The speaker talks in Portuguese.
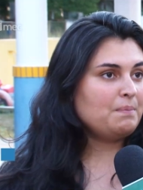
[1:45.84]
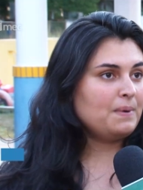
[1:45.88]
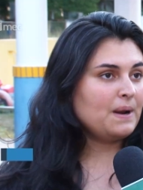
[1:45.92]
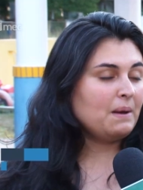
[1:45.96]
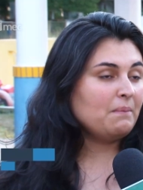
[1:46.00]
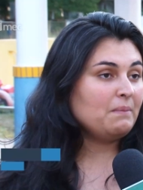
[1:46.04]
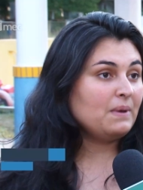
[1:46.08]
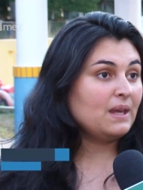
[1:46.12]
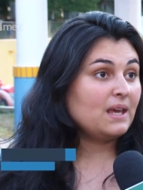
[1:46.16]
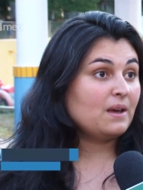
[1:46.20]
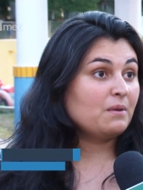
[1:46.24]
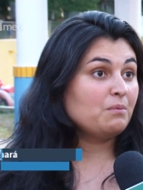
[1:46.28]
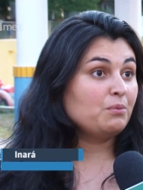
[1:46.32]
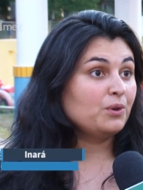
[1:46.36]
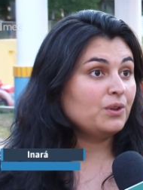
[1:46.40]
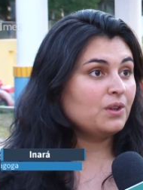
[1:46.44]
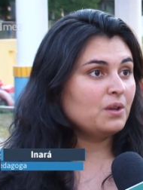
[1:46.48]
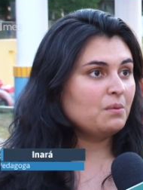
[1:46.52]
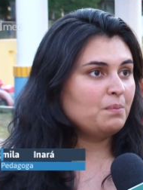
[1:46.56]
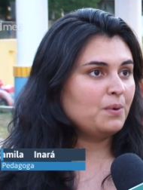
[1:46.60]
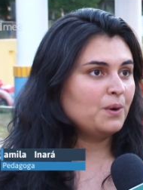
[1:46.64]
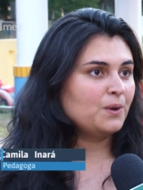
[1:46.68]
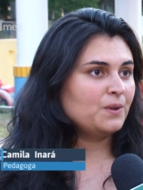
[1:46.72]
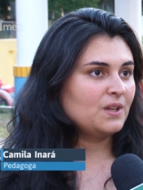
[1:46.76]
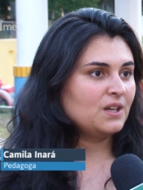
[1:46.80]
Para mim é muito
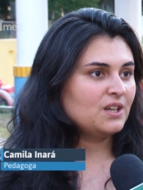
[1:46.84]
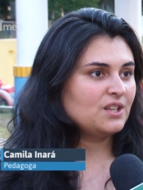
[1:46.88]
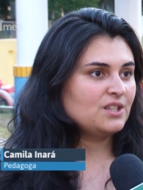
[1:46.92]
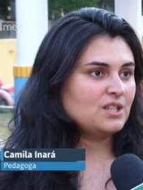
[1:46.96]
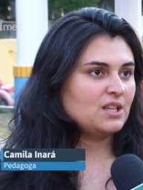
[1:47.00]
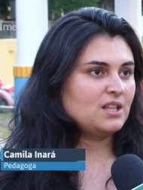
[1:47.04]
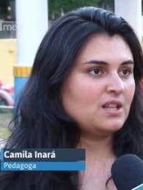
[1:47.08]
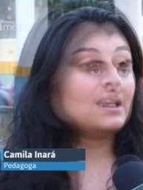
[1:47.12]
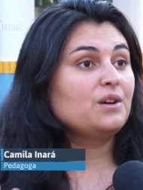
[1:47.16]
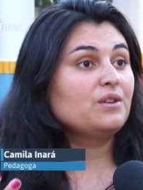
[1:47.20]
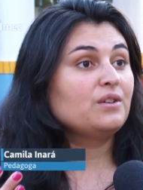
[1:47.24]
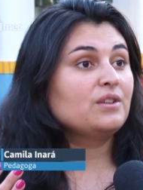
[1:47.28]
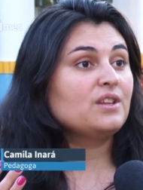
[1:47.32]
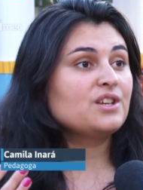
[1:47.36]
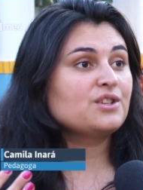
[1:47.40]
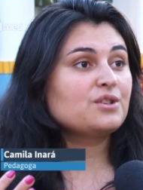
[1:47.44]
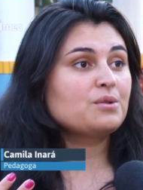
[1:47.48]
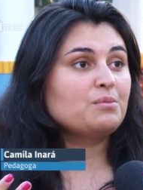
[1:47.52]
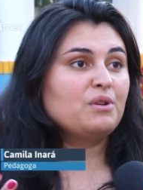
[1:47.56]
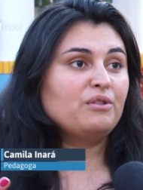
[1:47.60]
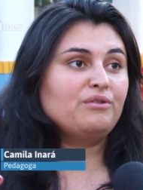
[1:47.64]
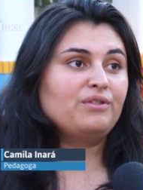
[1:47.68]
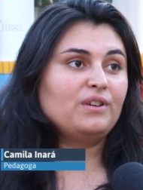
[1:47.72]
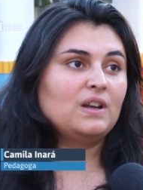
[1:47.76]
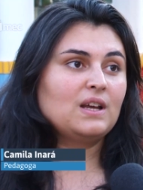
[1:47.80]
importante eu deixo
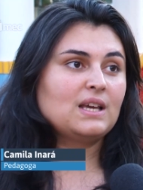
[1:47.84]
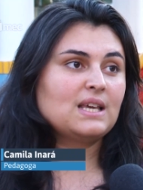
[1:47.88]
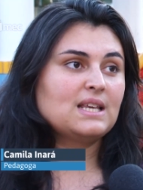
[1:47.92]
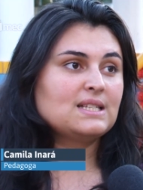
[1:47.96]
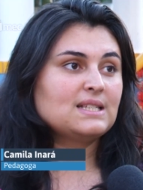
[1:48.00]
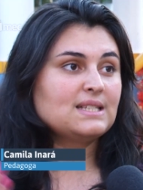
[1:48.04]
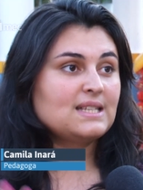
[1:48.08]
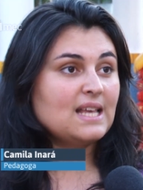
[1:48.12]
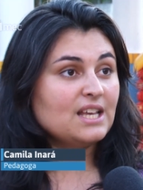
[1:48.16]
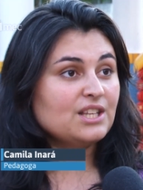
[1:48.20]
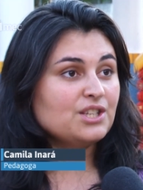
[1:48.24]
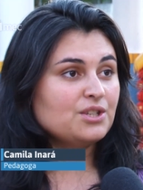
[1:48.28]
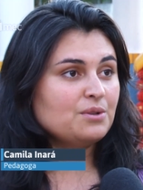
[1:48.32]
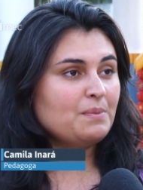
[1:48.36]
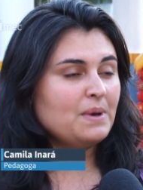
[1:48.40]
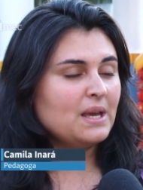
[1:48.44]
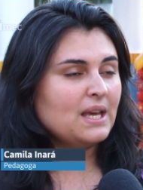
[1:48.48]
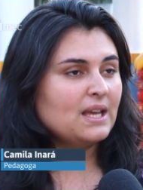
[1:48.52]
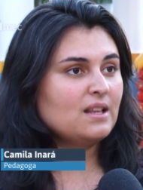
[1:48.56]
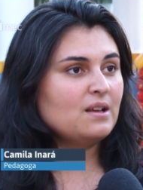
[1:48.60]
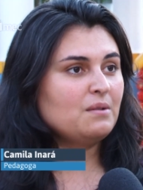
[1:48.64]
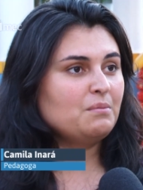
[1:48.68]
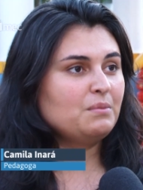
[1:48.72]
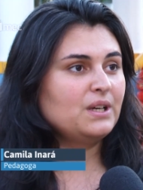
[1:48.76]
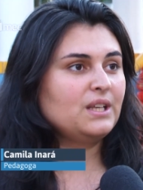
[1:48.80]
meu filho aqui sete e meia
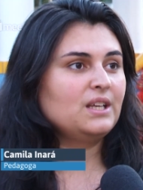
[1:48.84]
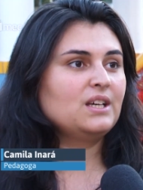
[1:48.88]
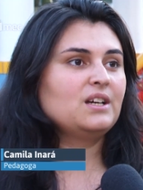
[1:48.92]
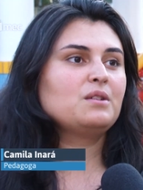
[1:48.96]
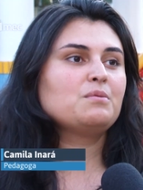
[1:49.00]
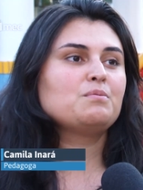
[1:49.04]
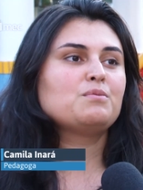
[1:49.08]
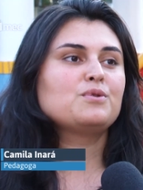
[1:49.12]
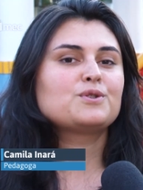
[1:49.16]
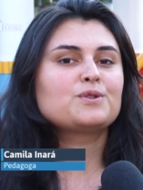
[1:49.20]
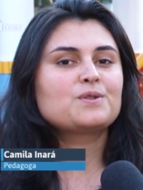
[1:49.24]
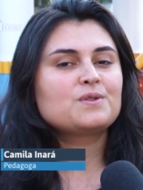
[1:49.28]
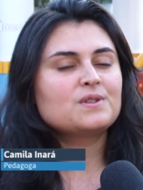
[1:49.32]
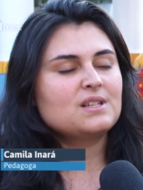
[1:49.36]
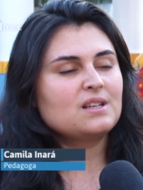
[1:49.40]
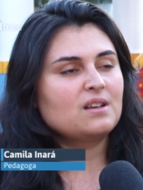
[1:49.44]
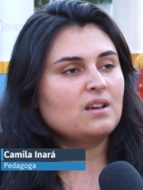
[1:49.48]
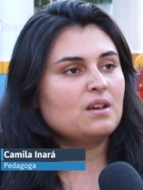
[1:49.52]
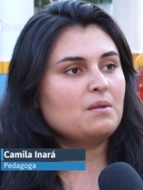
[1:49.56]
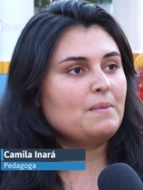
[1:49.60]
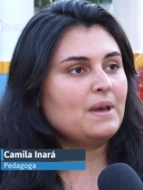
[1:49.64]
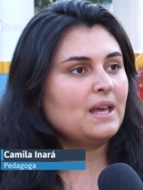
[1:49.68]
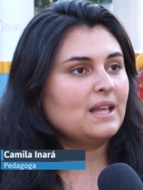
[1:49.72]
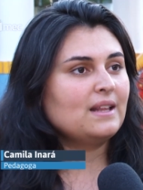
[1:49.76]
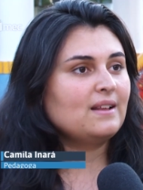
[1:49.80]
da manhã e busco cinco e
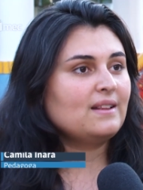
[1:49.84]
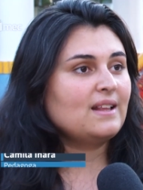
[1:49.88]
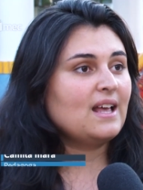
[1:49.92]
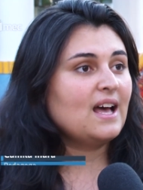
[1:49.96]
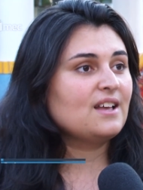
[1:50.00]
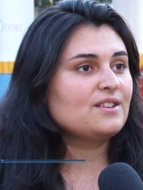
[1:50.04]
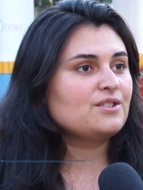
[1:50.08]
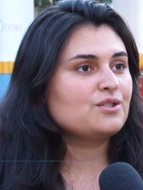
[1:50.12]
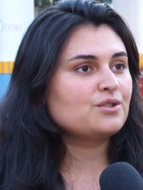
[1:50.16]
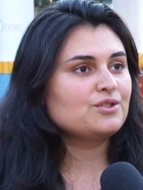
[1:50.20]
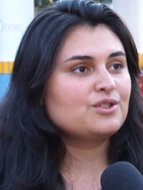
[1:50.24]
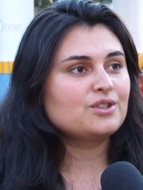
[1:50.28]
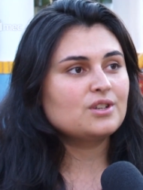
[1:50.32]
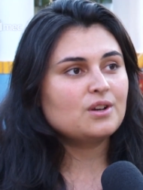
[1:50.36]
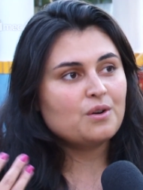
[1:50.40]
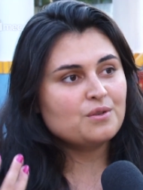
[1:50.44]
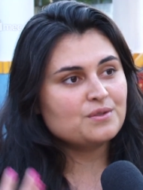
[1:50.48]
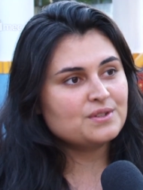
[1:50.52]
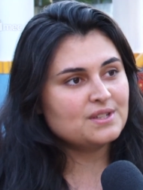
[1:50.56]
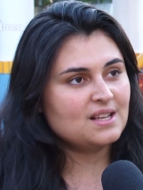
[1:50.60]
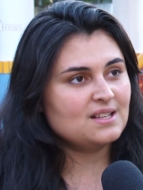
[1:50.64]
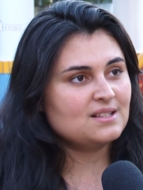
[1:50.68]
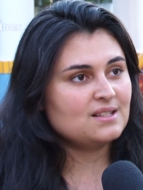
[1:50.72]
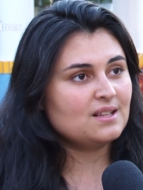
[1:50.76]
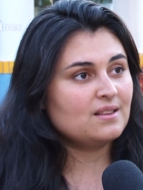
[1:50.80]
meia da tarde de
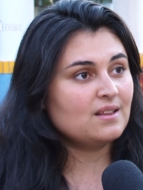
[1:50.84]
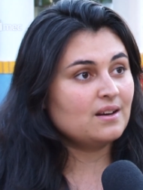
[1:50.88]
consciência